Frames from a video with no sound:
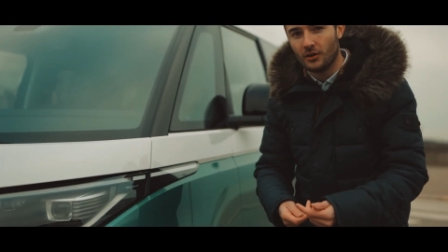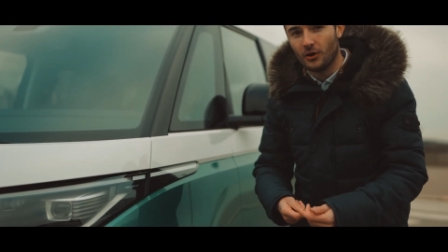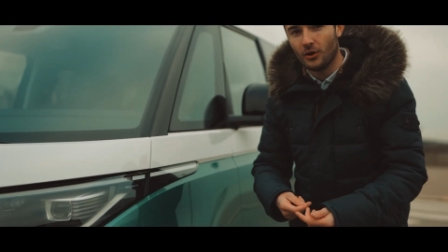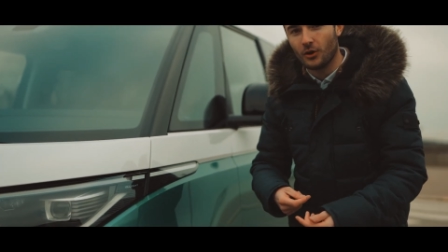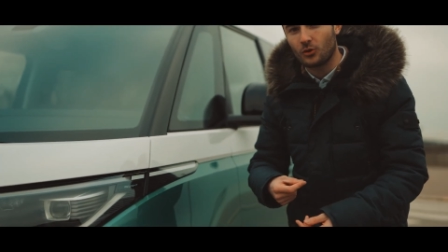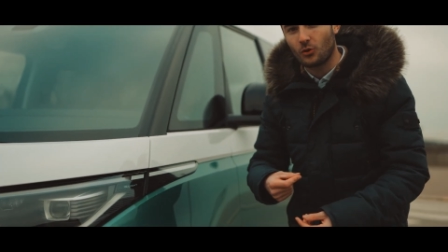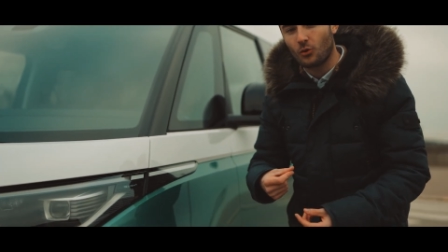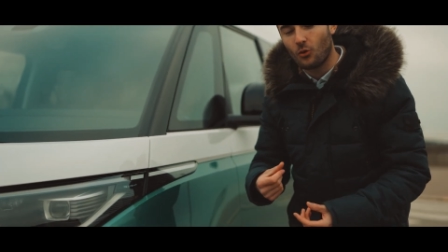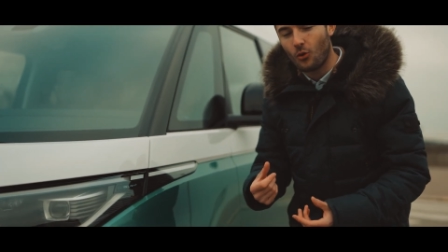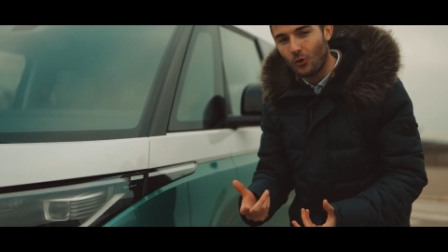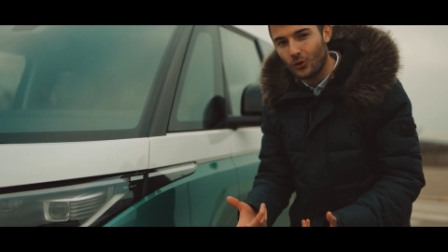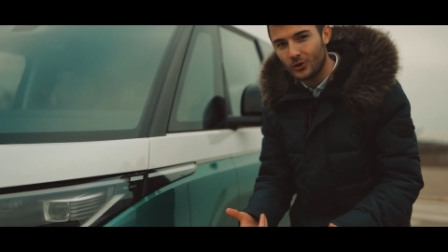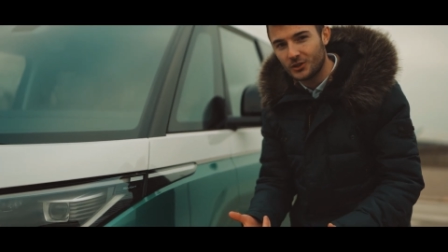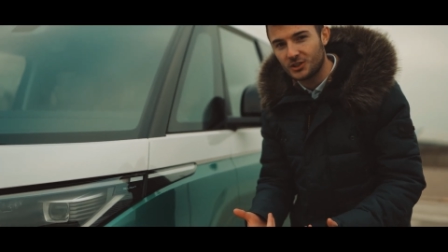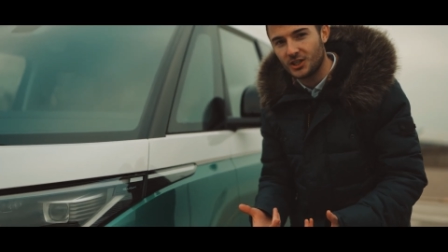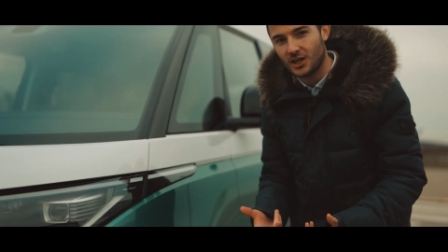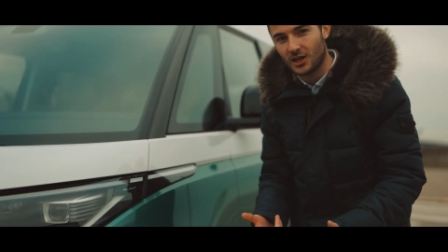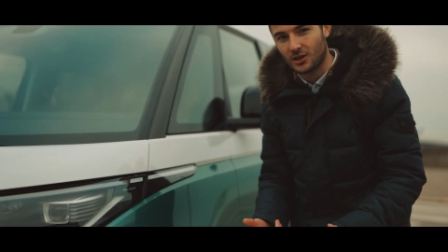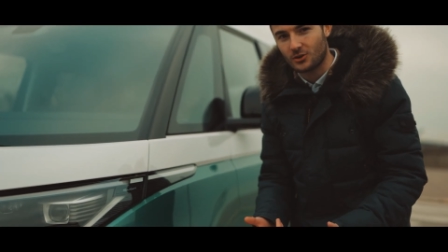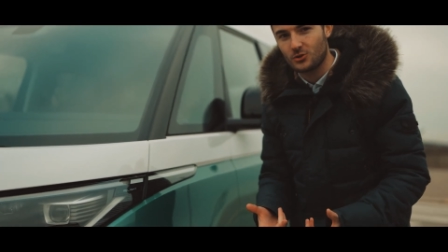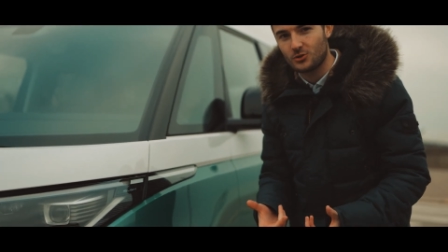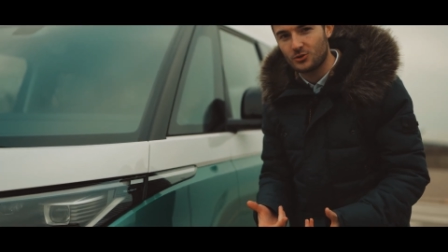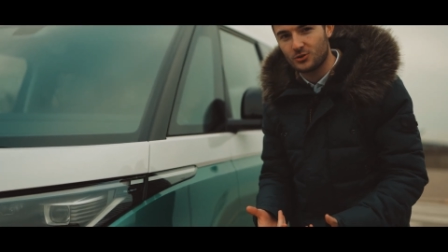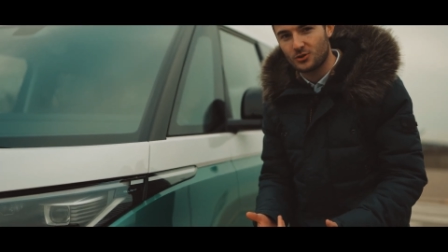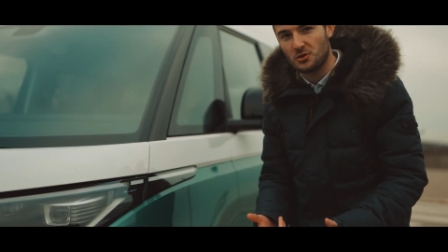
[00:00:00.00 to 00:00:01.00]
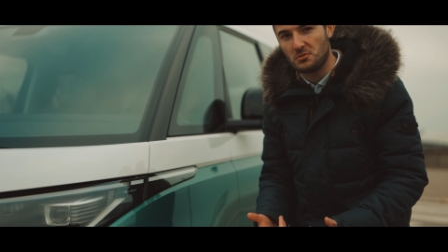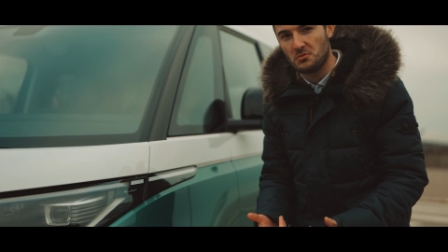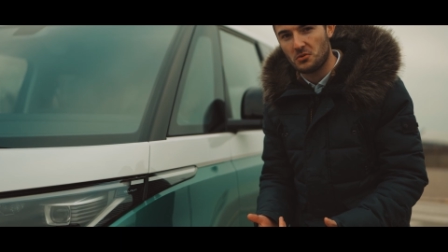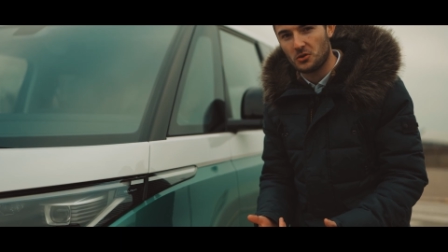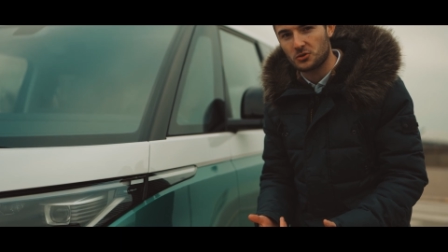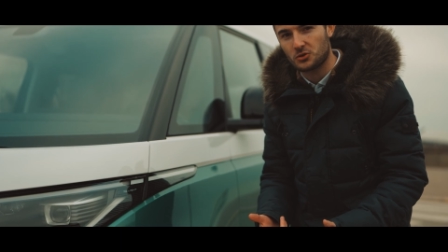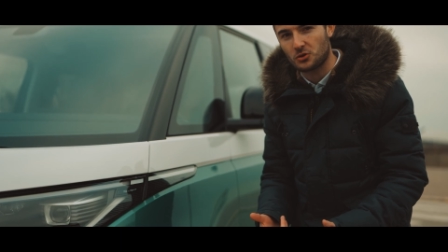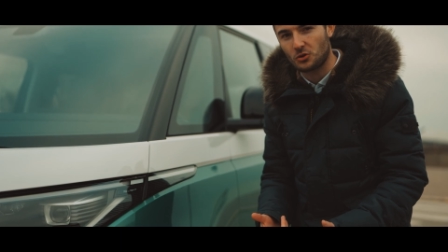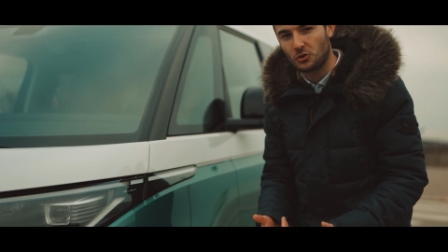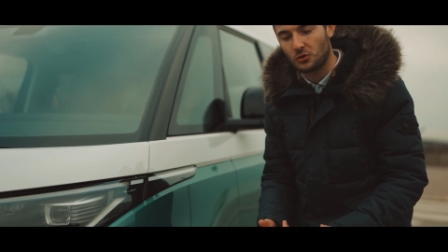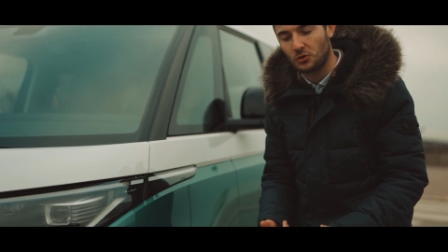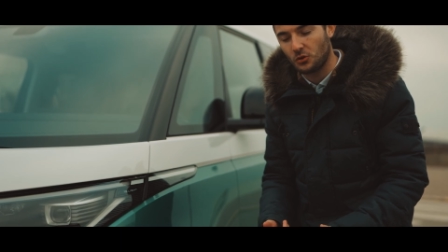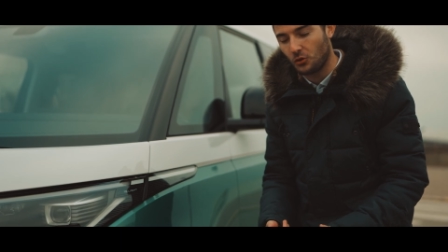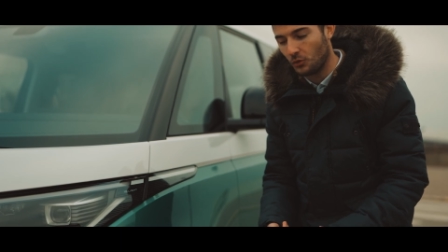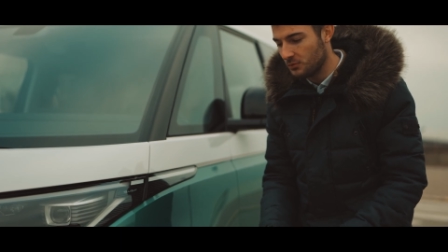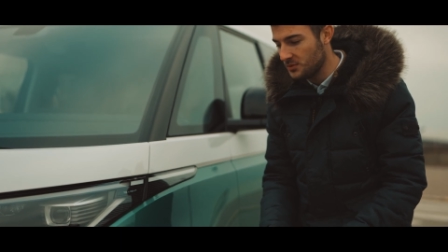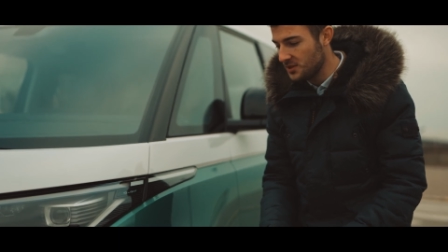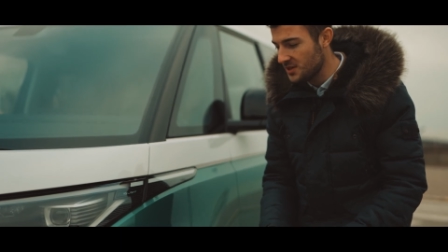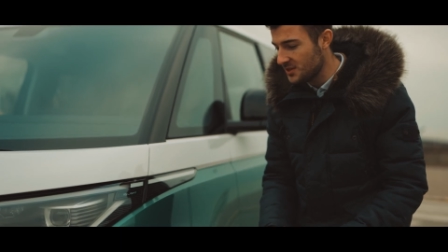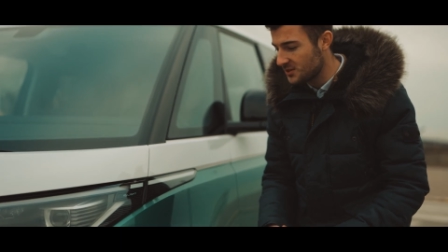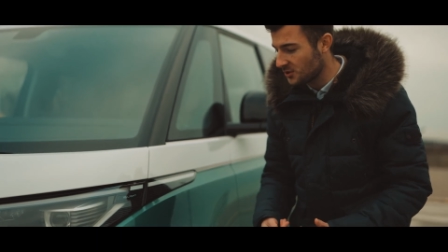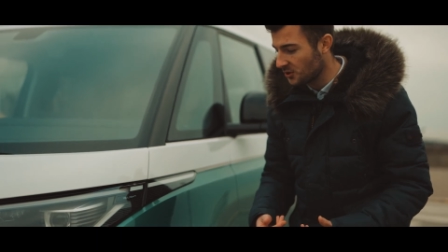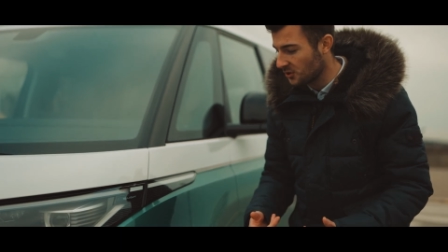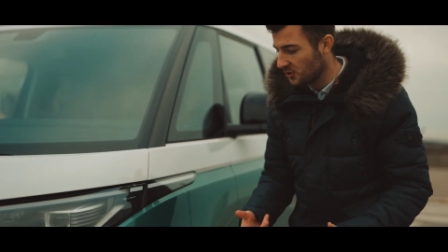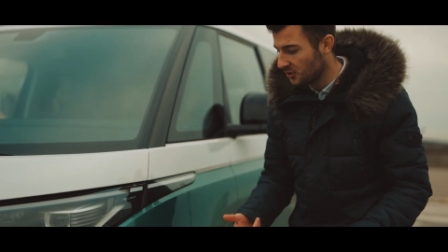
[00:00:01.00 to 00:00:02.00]
euh, qu'on recherche justement sur le
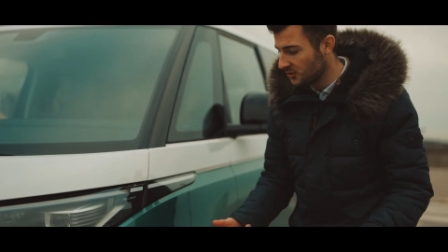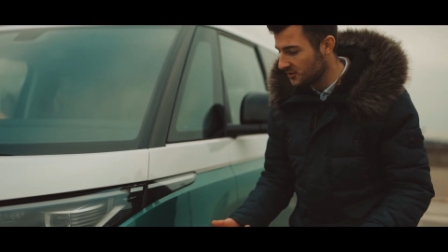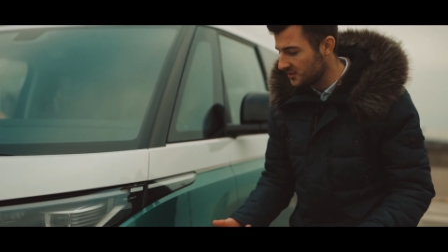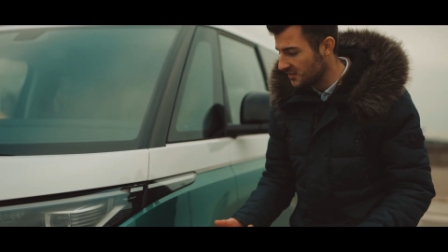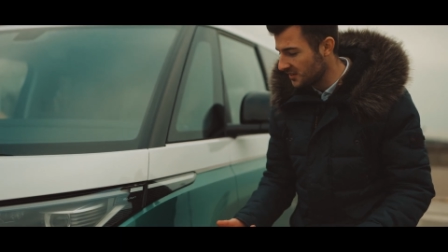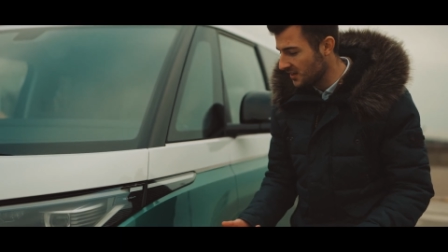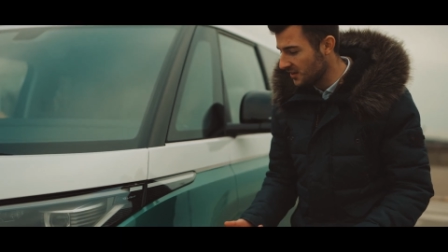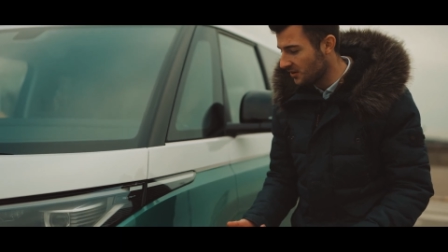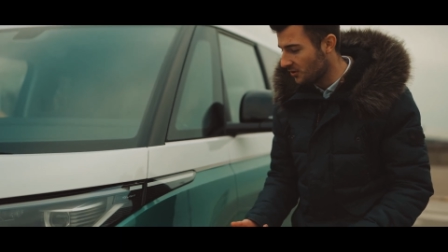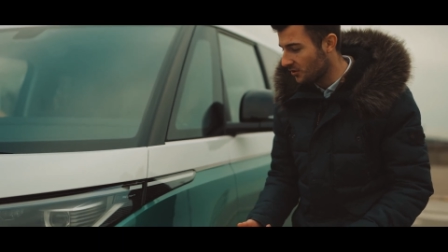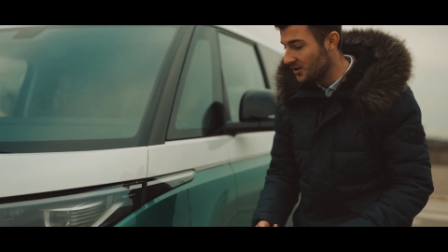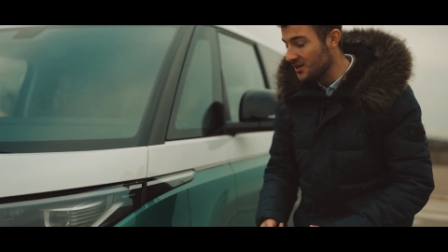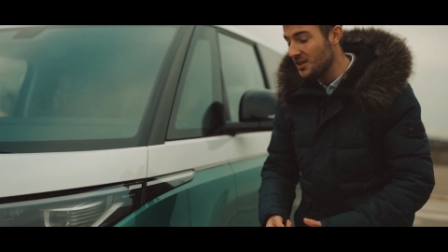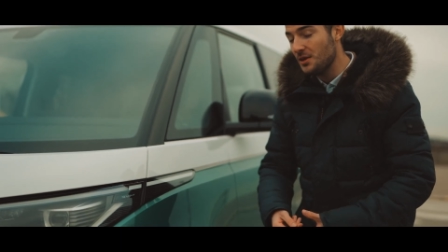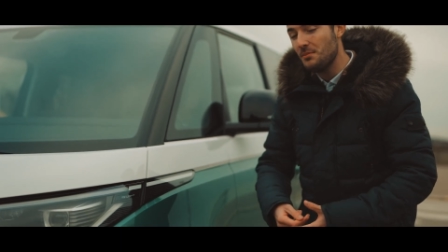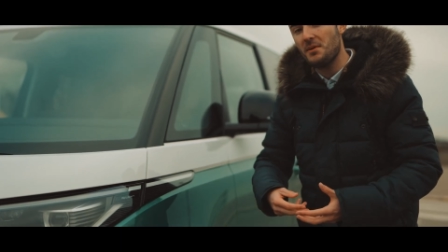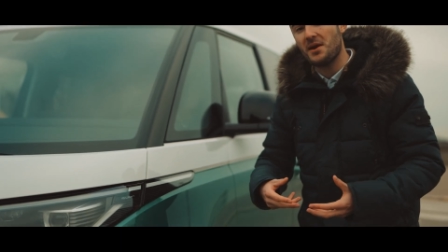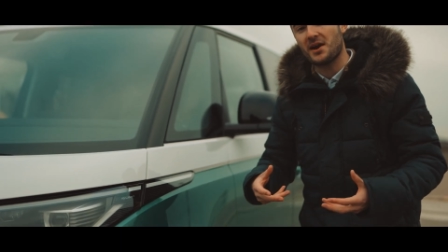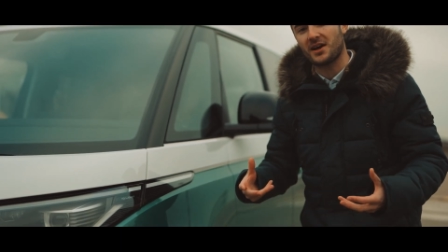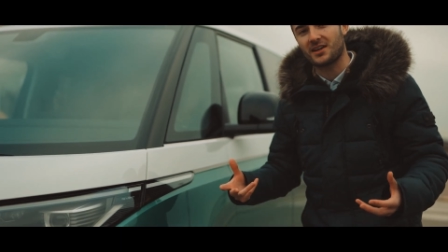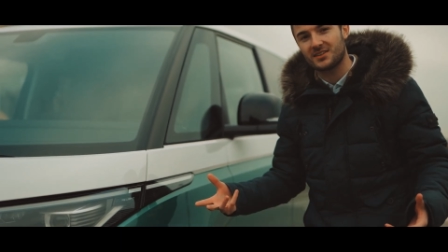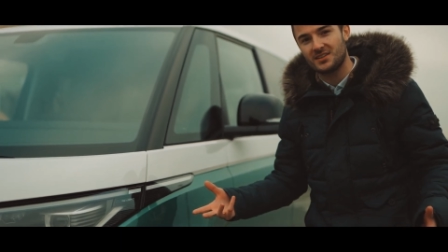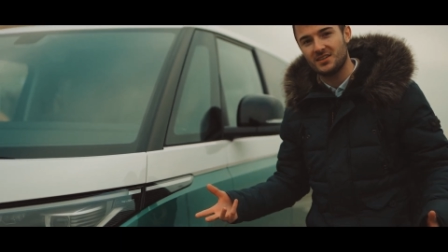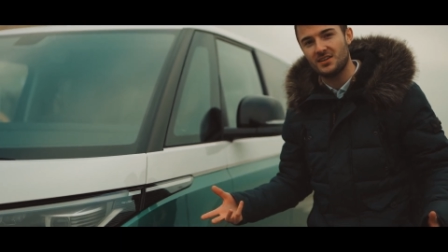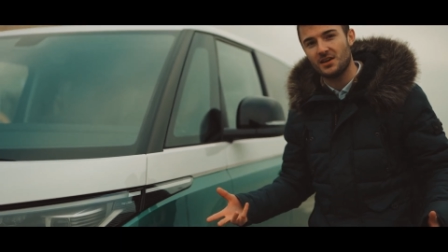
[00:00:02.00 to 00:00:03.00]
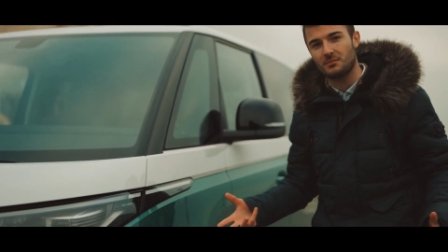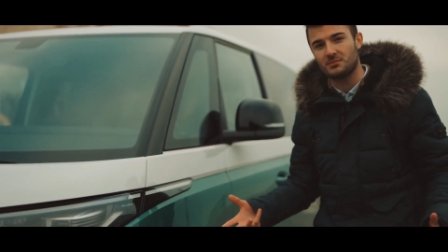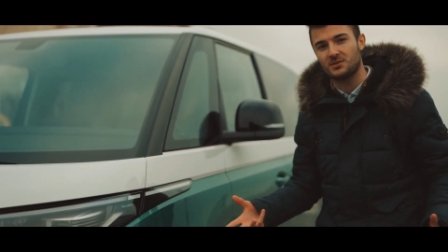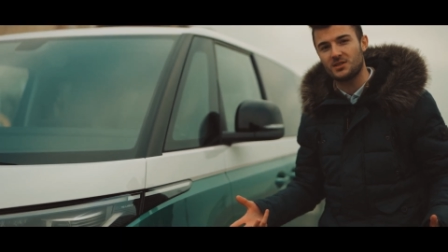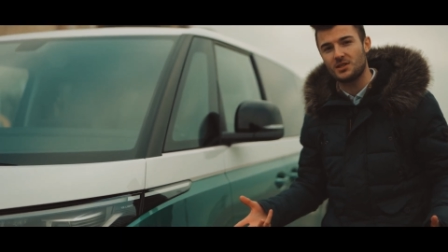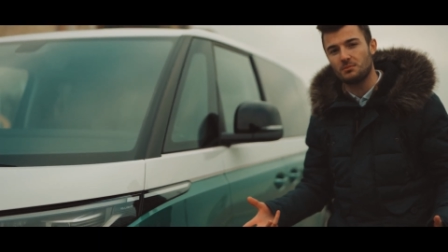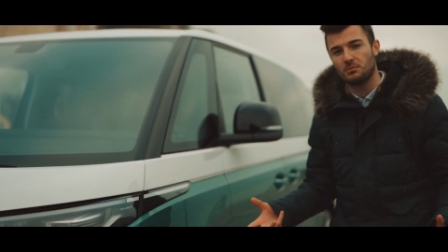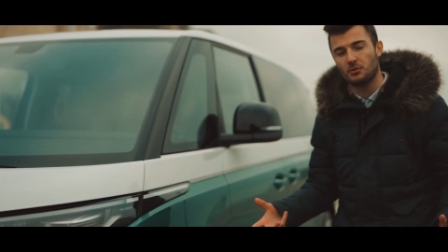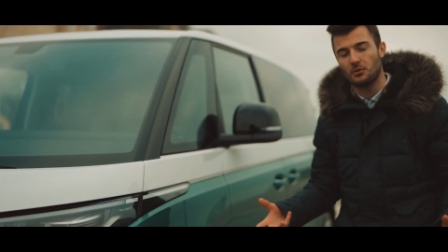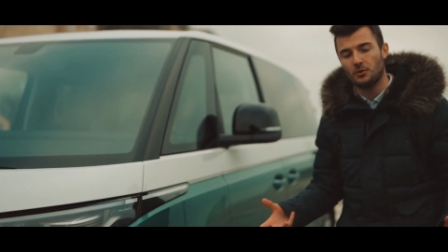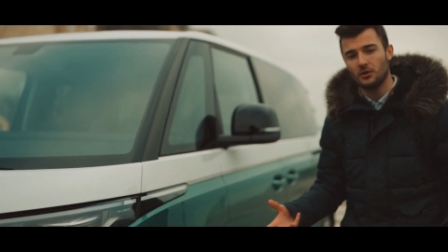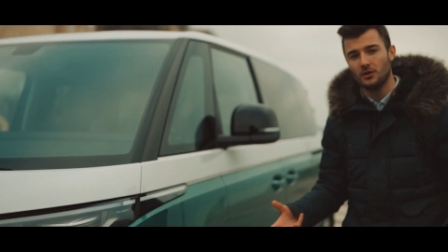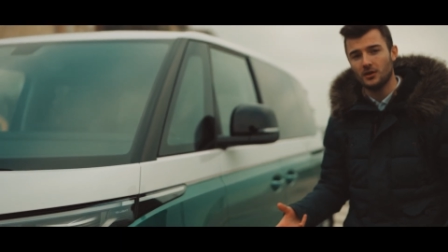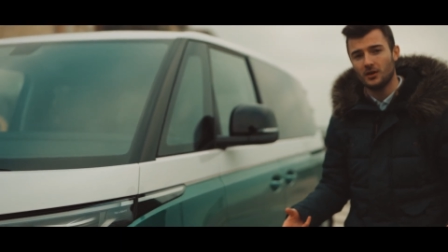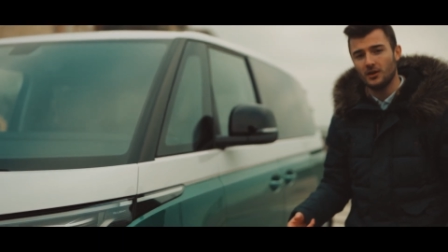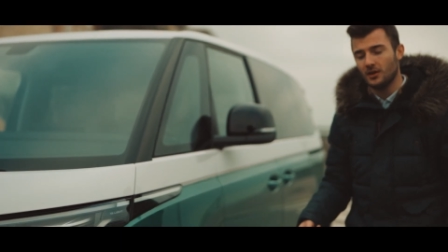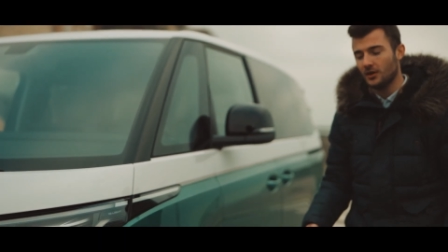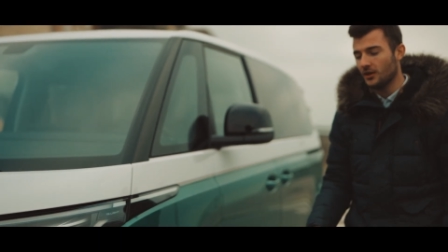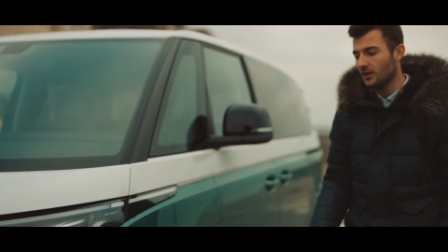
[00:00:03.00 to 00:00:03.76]
combi, ce côté euh, liberté un petit peu,